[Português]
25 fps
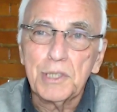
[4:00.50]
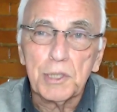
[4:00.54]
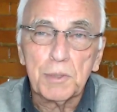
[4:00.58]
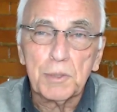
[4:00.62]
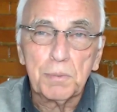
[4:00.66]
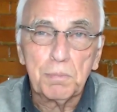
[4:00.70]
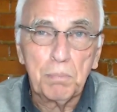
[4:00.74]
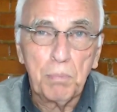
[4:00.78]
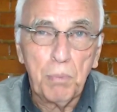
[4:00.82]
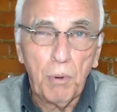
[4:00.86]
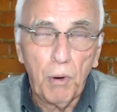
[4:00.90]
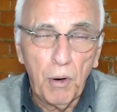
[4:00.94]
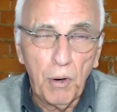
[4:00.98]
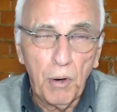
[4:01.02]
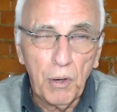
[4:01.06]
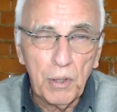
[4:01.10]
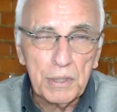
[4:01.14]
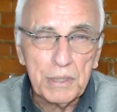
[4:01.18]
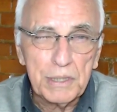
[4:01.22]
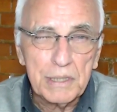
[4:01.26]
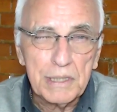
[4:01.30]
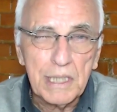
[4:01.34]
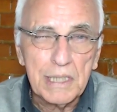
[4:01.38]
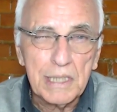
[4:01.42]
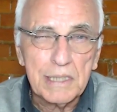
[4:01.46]
pode
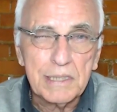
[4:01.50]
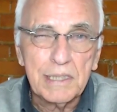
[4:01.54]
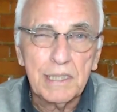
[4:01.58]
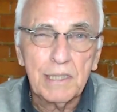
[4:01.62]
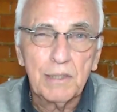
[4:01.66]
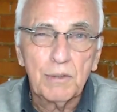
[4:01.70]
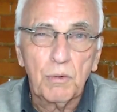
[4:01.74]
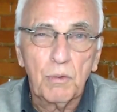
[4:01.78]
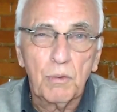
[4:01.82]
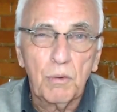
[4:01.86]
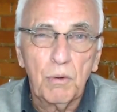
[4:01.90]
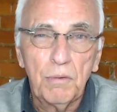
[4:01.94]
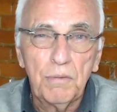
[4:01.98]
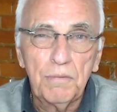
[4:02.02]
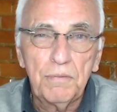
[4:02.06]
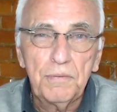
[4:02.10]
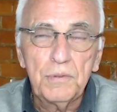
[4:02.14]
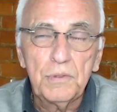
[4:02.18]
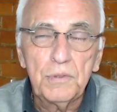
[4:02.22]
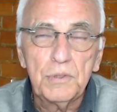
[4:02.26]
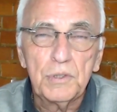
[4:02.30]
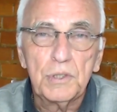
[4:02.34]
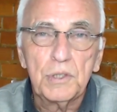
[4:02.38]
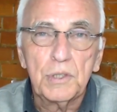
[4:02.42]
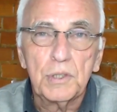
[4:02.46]
estar sendo
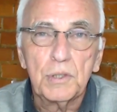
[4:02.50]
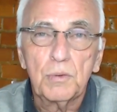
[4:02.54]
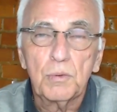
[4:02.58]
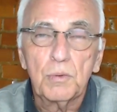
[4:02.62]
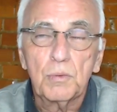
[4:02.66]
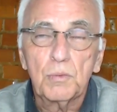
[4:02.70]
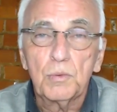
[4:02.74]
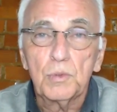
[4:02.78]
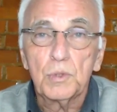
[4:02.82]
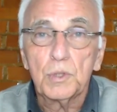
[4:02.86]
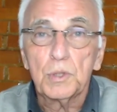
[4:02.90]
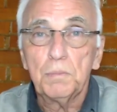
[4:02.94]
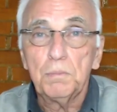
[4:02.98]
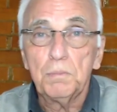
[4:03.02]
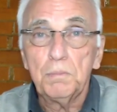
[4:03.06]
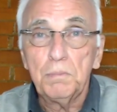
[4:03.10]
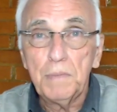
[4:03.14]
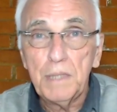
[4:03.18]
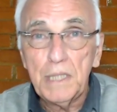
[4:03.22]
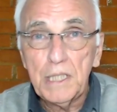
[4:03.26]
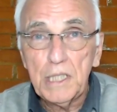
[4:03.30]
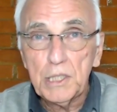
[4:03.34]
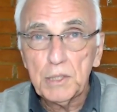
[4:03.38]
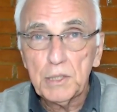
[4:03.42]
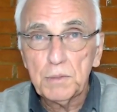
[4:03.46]
confundido com os
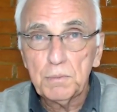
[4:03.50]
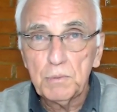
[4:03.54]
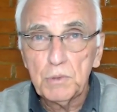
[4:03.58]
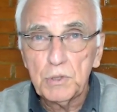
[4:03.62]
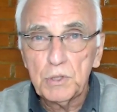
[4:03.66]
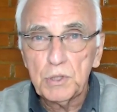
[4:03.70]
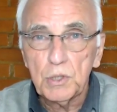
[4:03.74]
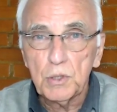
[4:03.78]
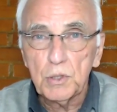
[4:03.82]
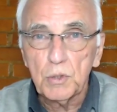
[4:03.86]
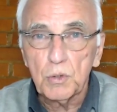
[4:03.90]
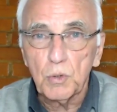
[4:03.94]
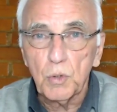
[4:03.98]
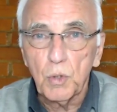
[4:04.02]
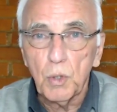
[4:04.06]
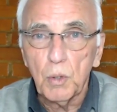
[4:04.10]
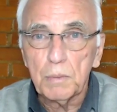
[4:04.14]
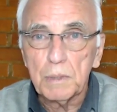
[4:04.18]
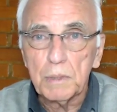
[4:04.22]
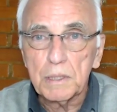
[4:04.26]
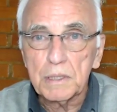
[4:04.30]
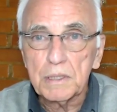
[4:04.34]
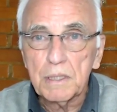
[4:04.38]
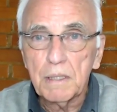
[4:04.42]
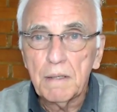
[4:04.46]
mesmos
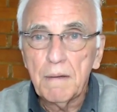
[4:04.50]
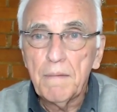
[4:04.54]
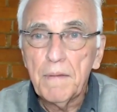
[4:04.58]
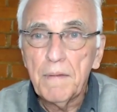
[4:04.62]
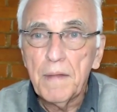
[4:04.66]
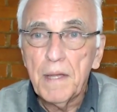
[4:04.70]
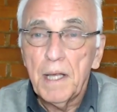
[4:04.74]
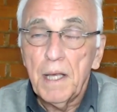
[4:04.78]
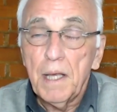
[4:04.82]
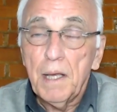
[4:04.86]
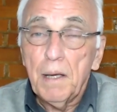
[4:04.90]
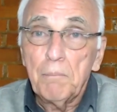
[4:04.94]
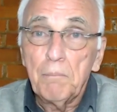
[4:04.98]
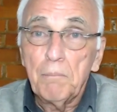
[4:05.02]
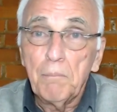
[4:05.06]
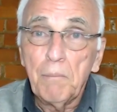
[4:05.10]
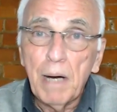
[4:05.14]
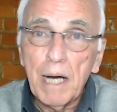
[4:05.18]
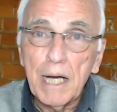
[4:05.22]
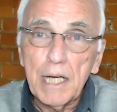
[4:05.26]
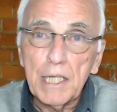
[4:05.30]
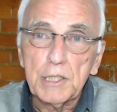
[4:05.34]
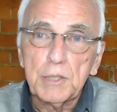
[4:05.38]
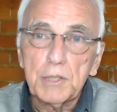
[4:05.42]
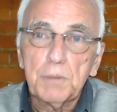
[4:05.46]
sintomas,
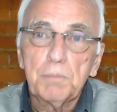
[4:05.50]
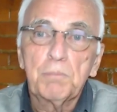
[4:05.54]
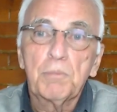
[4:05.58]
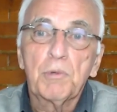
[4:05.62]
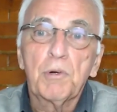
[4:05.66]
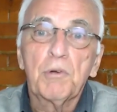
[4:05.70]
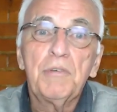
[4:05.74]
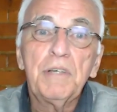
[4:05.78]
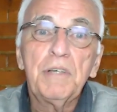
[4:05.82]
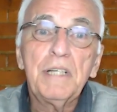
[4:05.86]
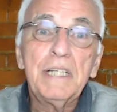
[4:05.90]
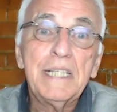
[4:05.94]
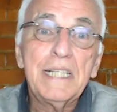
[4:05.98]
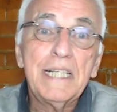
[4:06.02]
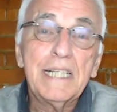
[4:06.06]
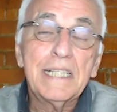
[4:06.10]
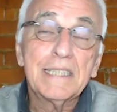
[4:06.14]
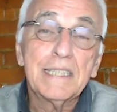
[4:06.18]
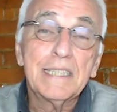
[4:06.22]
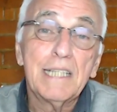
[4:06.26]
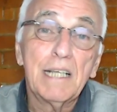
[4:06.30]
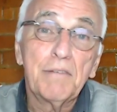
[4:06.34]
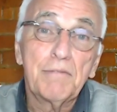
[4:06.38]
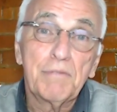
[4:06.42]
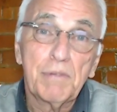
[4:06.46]
mas provenientes da
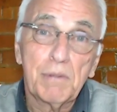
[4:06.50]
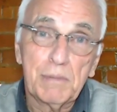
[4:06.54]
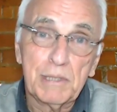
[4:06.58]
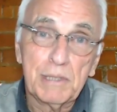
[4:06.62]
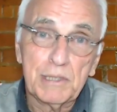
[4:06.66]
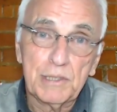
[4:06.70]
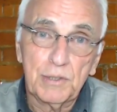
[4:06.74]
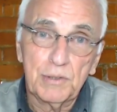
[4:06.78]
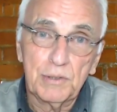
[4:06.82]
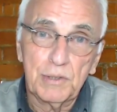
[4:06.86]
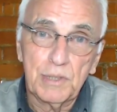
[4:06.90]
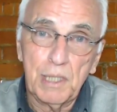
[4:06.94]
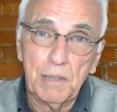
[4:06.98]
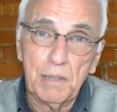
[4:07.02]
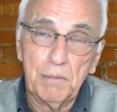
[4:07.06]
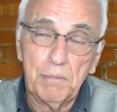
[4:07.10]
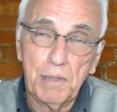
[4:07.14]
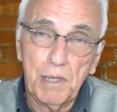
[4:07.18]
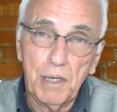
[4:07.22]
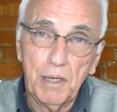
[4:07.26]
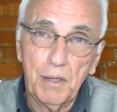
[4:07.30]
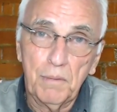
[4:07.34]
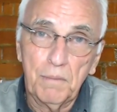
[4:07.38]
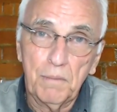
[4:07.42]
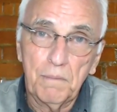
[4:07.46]
inflamação
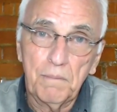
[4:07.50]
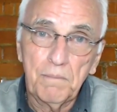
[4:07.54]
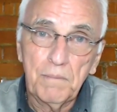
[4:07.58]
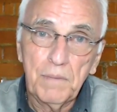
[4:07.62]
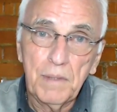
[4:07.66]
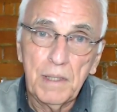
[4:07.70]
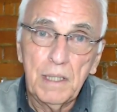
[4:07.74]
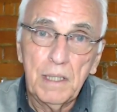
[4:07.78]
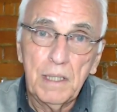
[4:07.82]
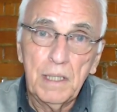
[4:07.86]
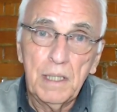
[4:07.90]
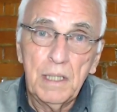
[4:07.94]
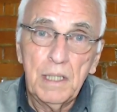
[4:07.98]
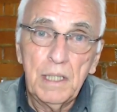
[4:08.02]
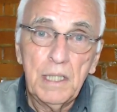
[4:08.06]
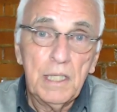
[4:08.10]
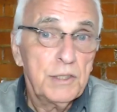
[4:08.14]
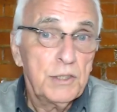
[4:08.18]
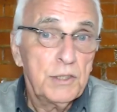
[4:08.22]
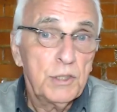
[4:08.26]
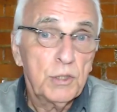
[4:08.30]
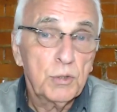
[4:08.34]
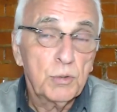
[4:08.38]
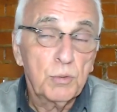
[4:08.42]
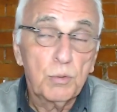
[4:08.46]
cerebral, esse
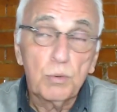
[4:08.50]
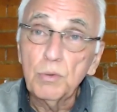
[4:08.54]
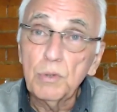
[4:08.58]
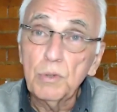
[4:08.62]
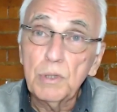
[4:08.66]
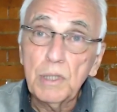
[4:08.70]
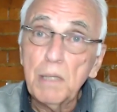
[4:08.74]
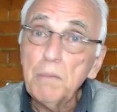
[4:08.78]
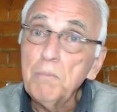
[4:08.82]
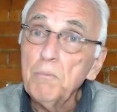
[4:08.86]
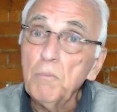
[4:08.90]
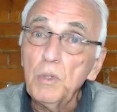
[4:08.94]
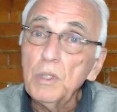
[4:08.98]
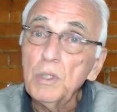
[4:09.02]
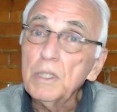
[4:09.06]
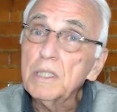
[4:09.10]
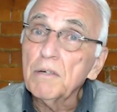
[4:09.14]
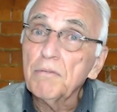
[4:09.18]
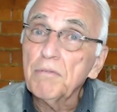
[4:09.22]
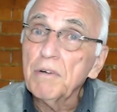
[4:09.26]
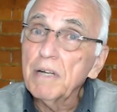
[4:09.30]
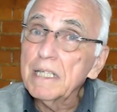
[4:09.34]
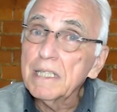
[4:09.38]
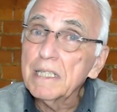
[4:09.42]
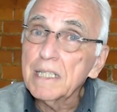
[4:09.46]
estudo tem muita
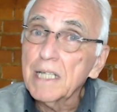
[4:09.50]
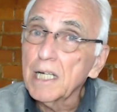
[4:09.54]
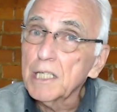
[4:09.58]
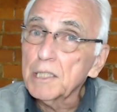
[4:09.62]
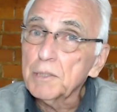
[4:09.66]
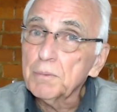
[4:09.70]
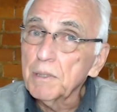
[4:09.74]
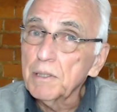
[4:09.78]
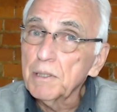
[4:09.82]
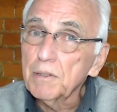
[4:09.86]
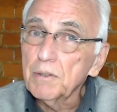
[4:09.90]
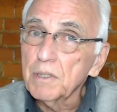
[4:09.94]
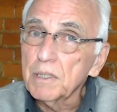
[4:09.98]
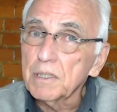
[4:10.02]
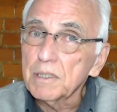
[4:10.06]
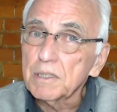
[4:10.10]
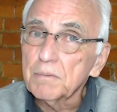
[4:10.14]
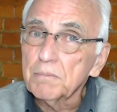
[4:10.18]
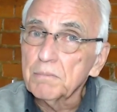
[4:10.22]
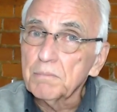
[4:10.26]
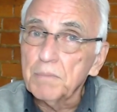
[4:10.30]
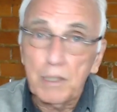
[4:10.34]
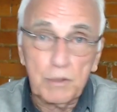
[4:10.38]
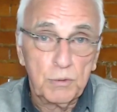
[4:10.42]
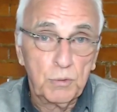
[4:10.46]
validade para nós,
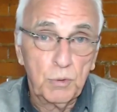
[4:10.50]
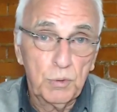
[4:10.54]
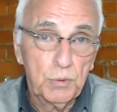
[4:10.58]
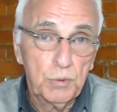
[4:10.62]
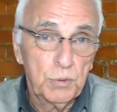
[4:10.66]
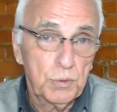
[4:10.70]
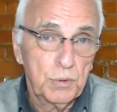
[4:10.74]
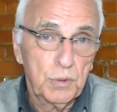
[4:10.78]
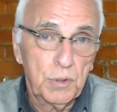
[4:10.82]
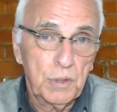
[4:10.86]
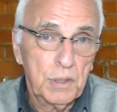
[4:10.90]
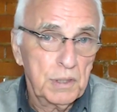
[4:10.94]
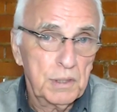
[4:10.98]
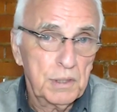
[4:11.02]
para todos nós.